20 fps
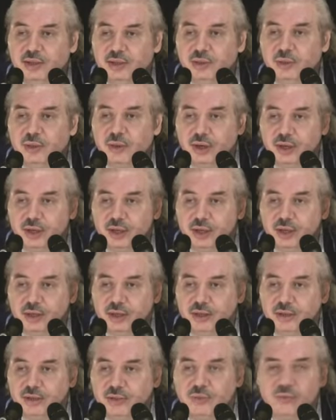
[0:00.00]
Тора.
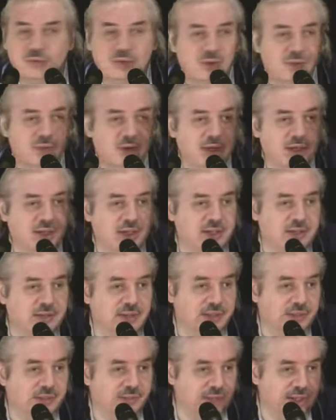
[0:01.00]
Ну, в одном варианте
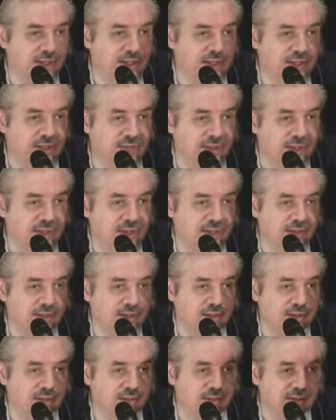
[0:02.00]
называется Ветхий Завет,
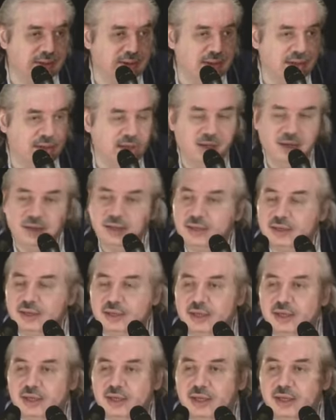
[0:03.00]
ну, и
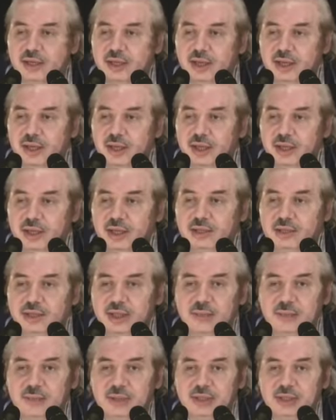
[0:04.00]
так далее.
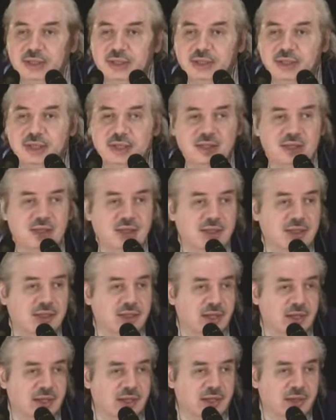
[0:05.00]
Ислам – это секта
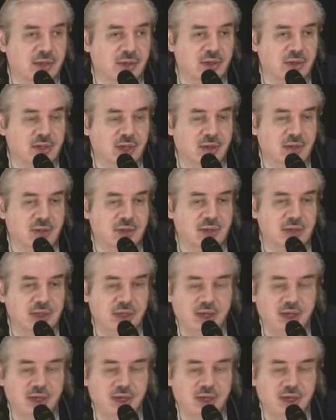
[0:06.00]
христиан, которая откололась.